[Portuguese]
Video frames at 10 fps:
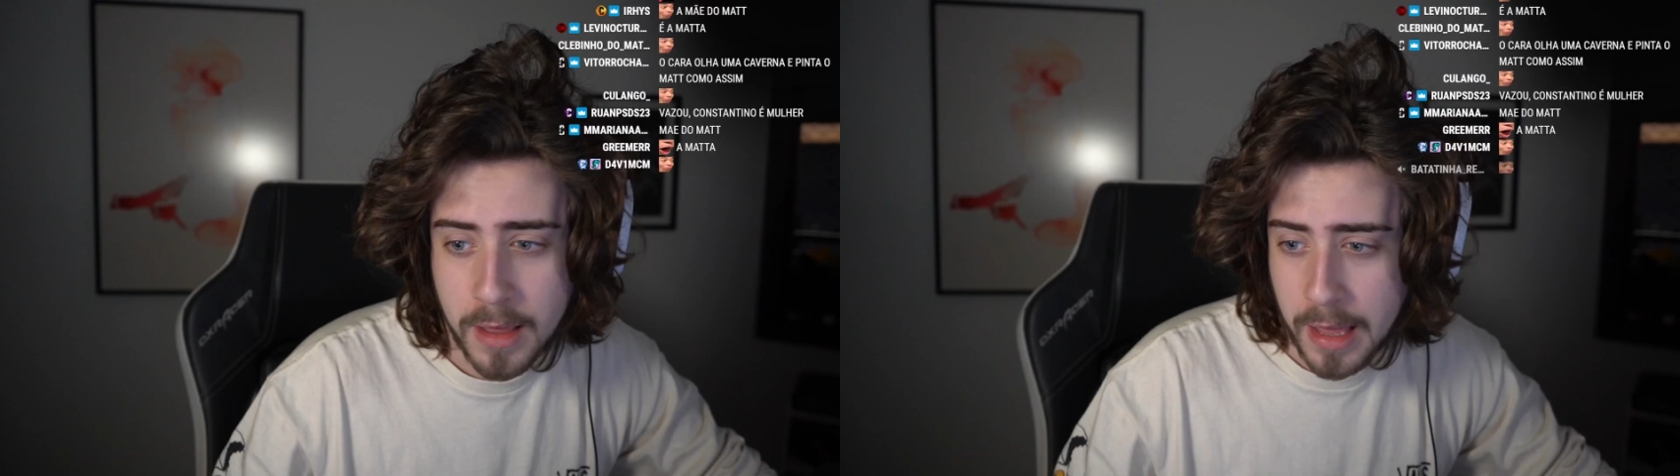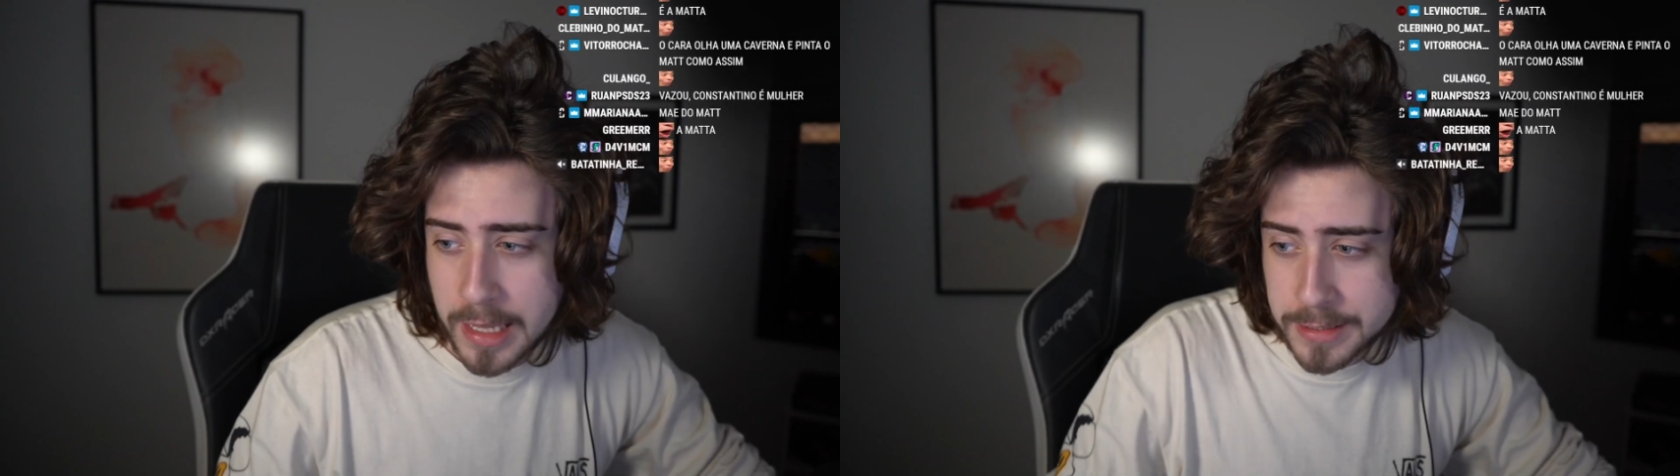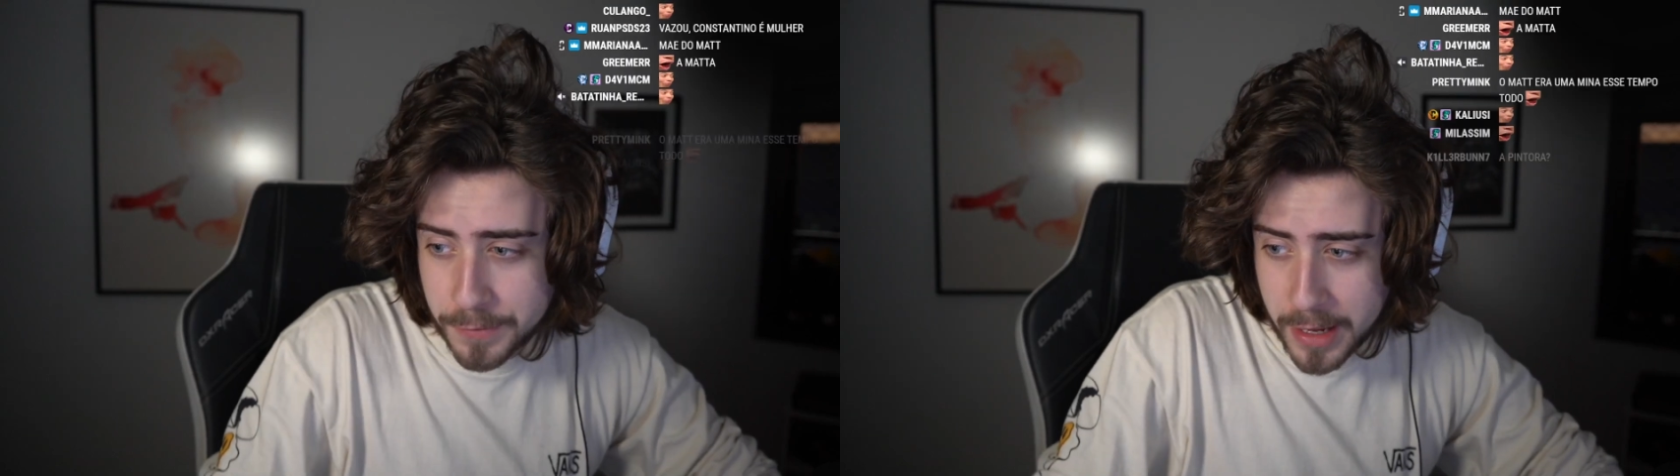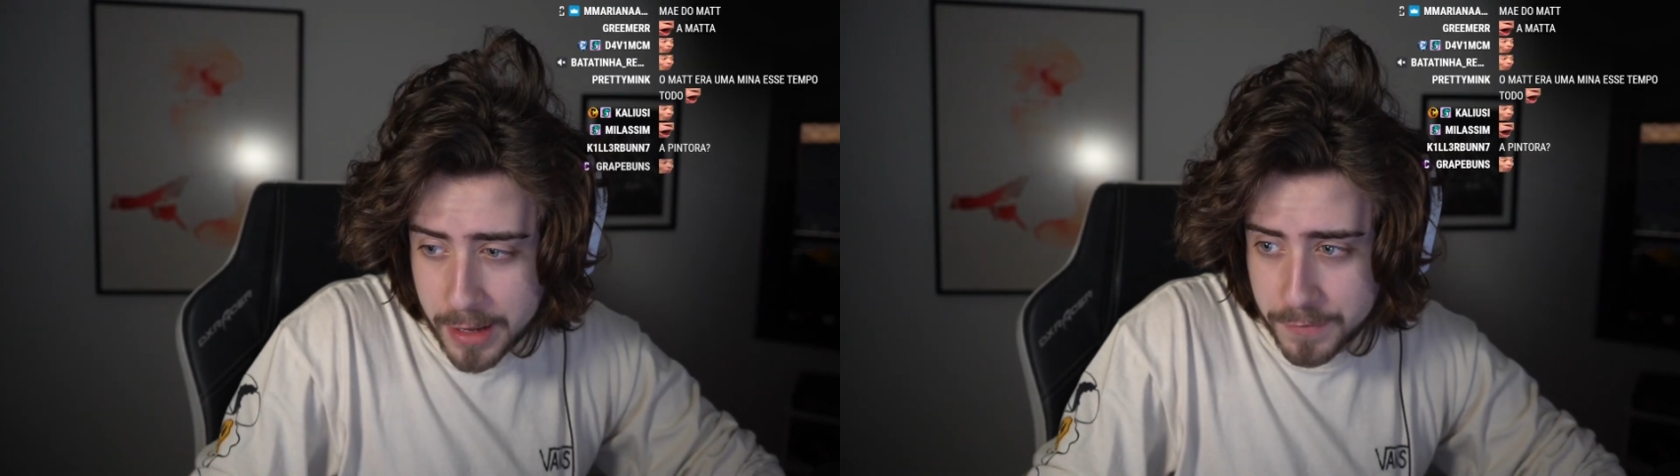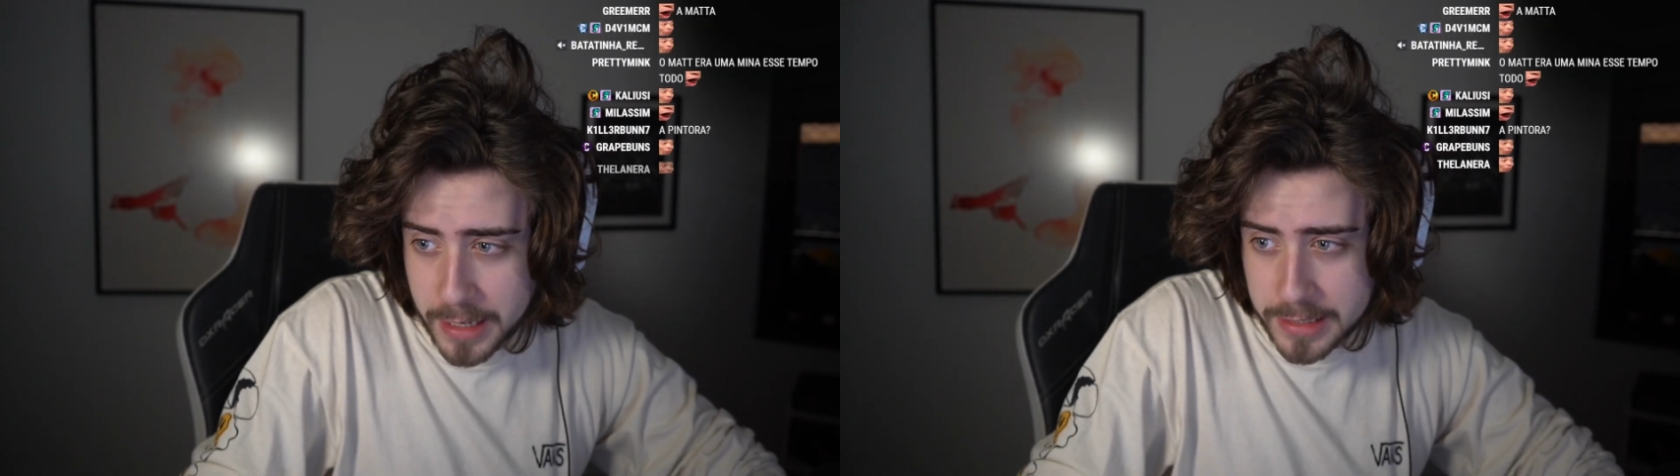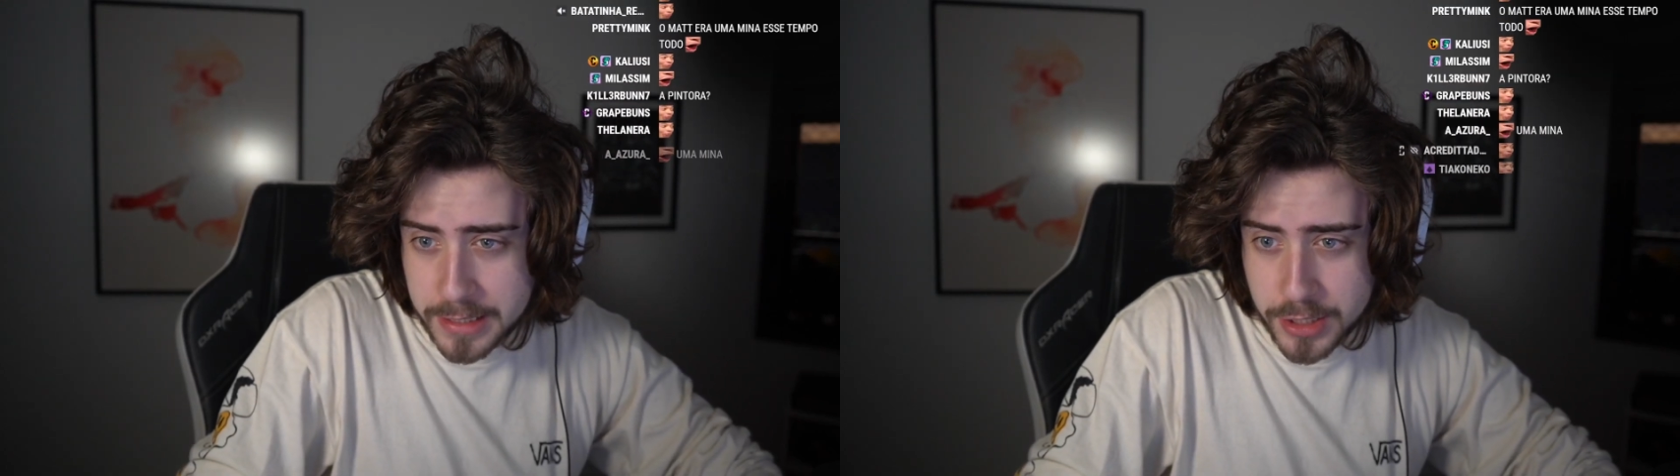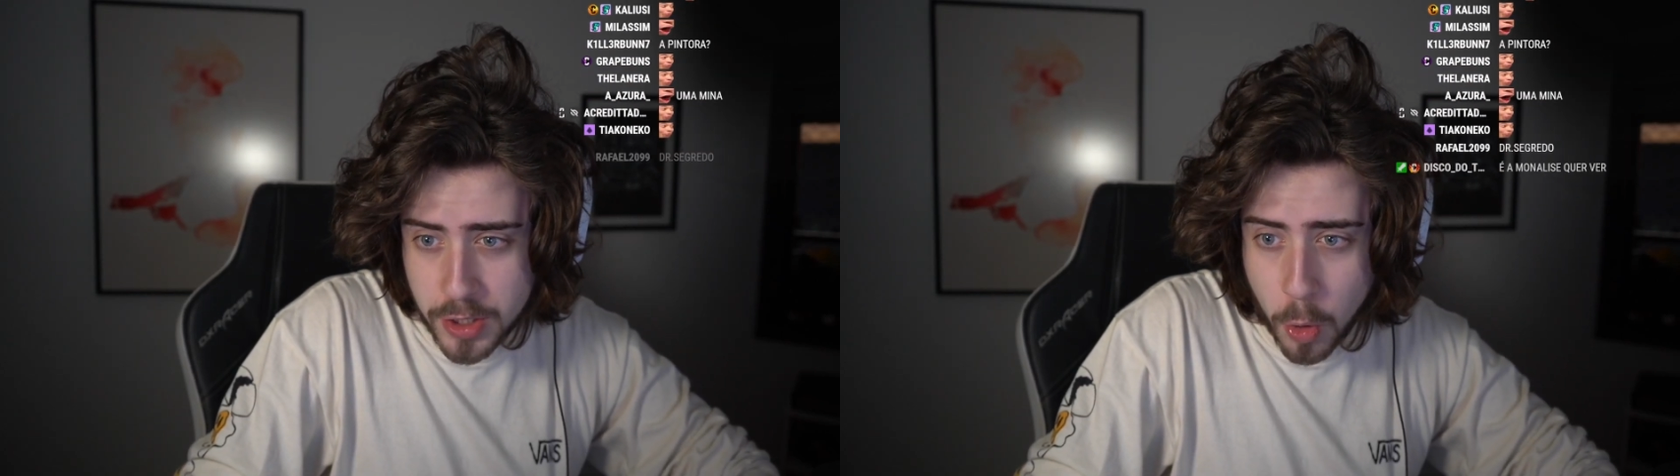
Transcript: Essa foi a referência de